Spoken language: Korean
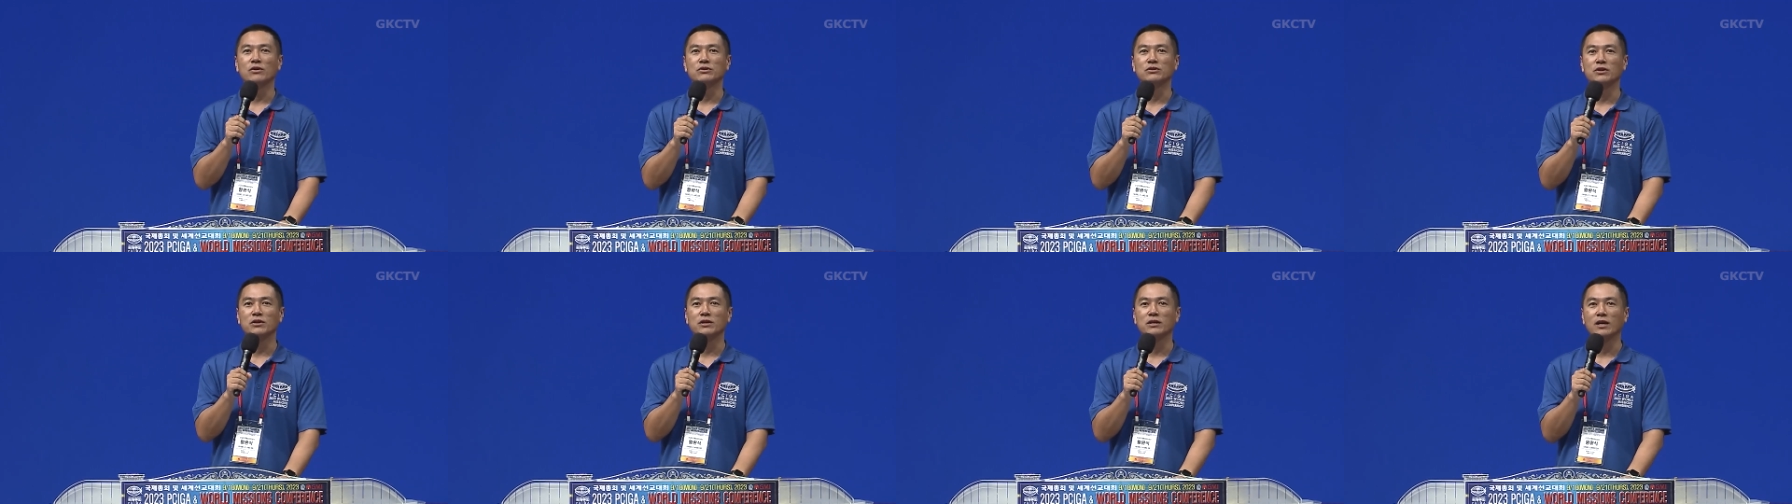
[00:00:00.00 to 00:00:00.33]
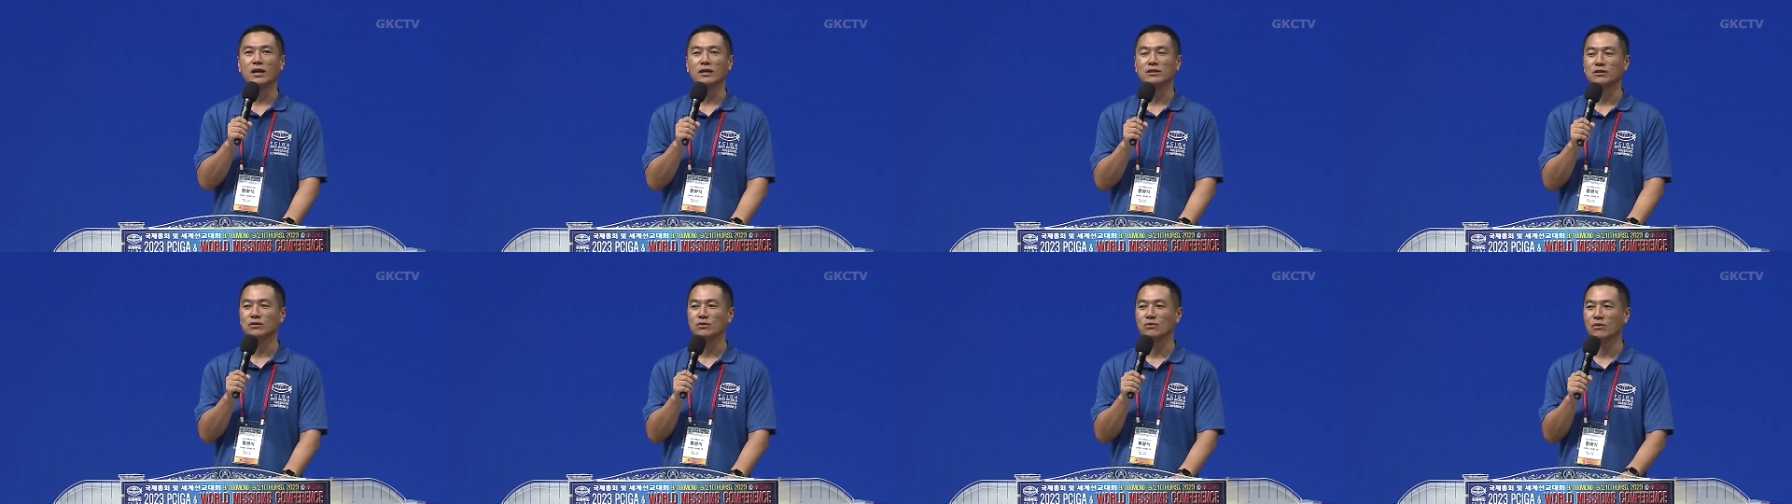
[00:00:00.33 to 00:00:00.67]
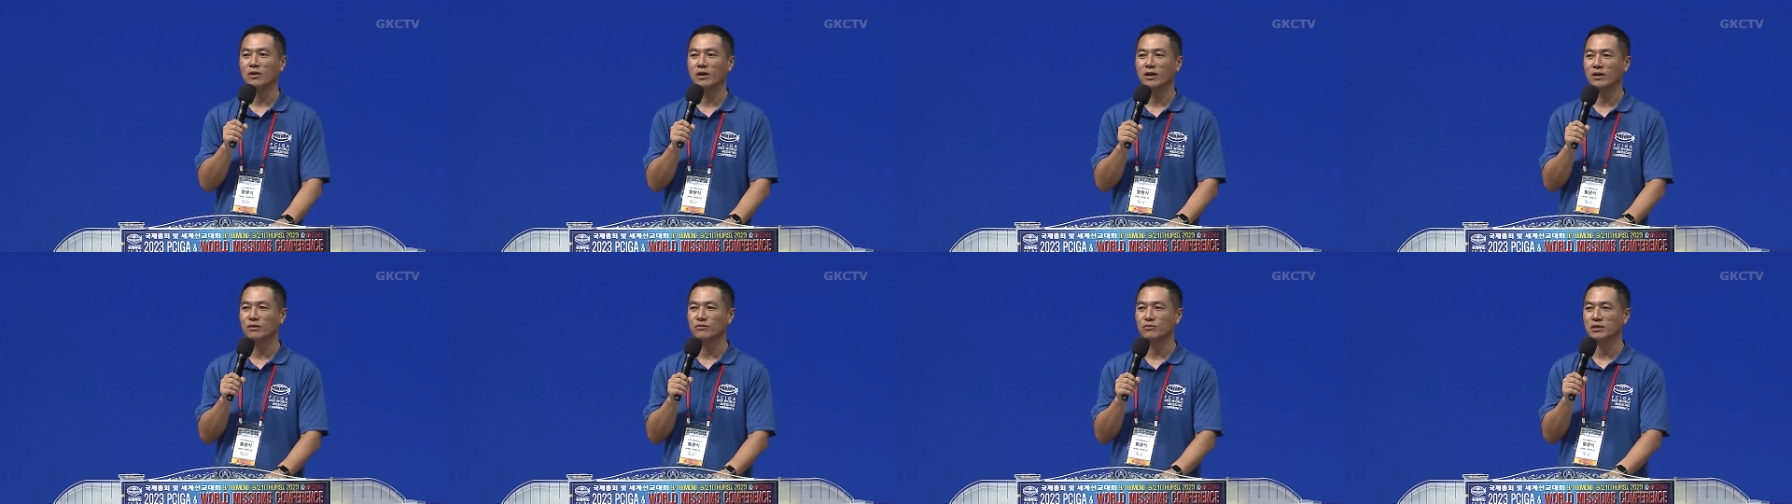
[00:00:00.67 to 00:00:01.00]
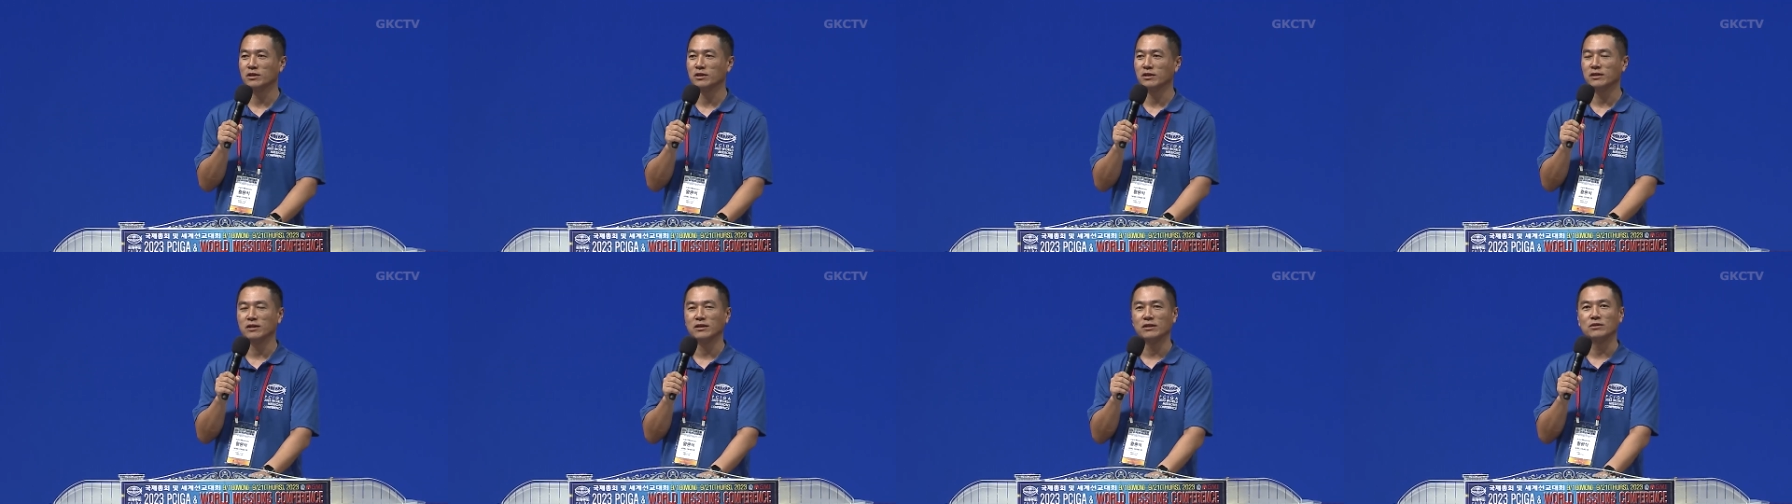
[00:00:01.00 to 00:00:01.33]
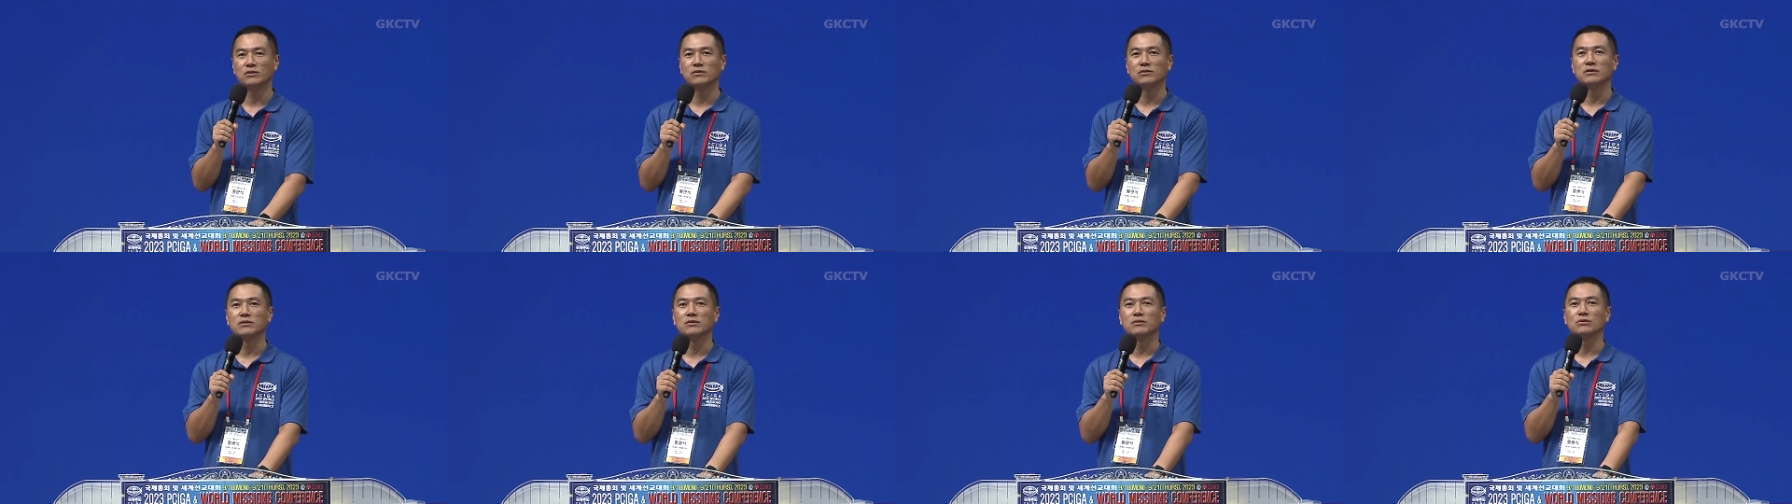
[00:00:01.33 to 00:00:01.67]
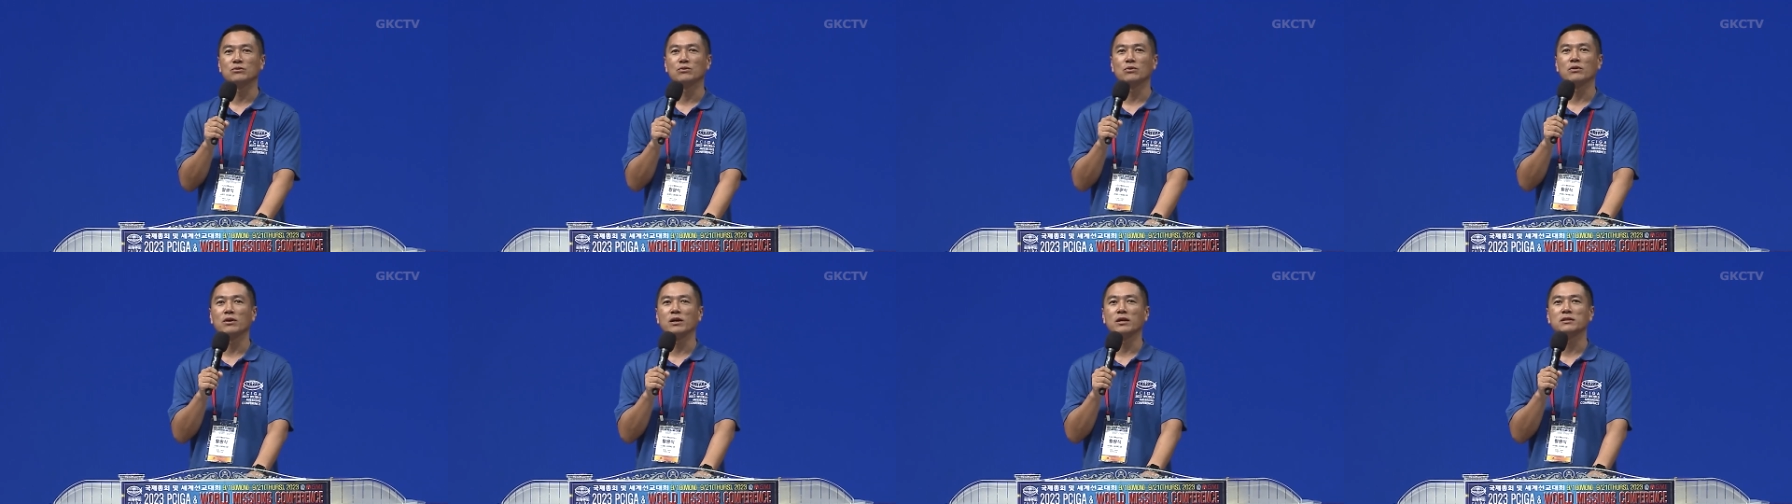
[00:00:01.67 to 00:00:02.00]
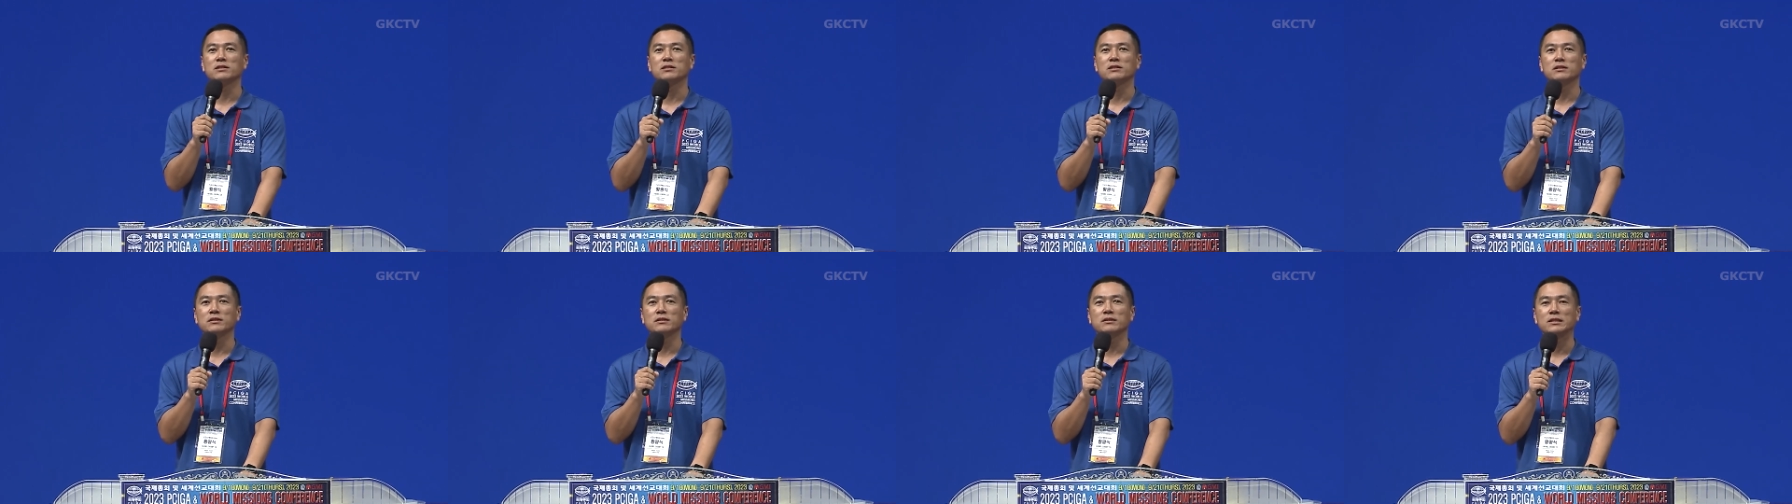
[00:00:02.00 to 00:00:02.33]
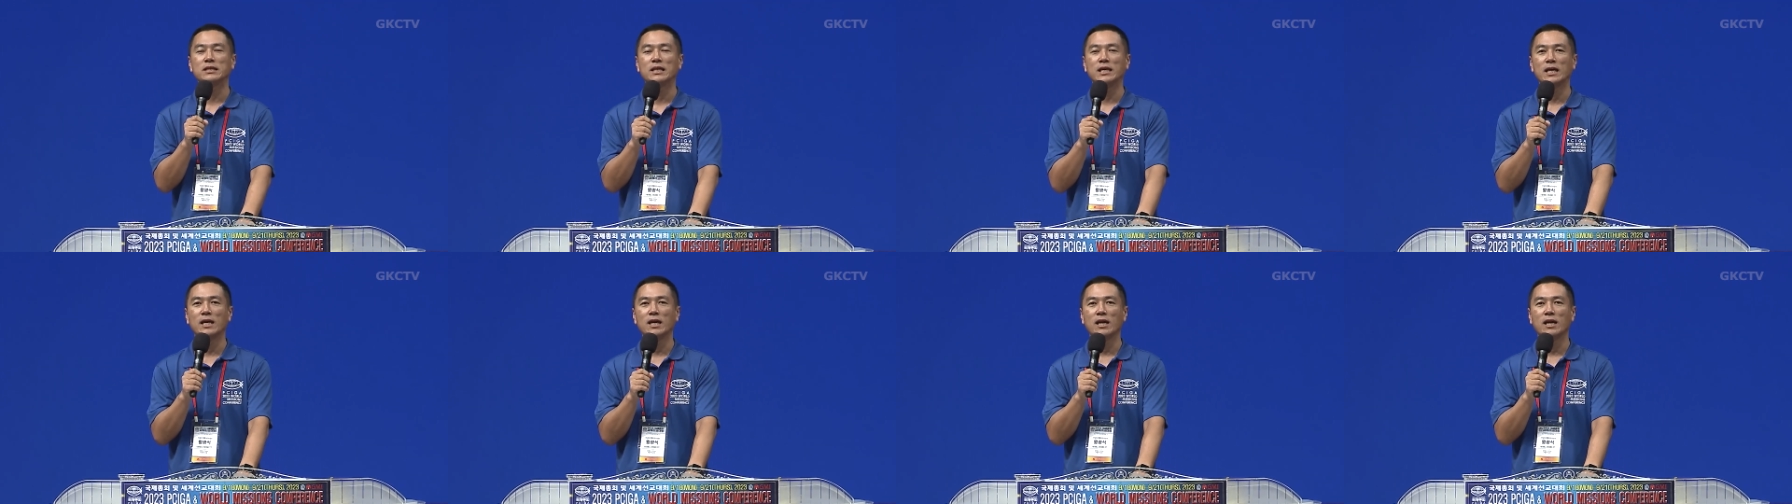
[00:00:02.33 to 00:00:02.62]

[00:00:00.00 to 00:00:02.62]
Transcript: 저희 가정과 우리 돌아가신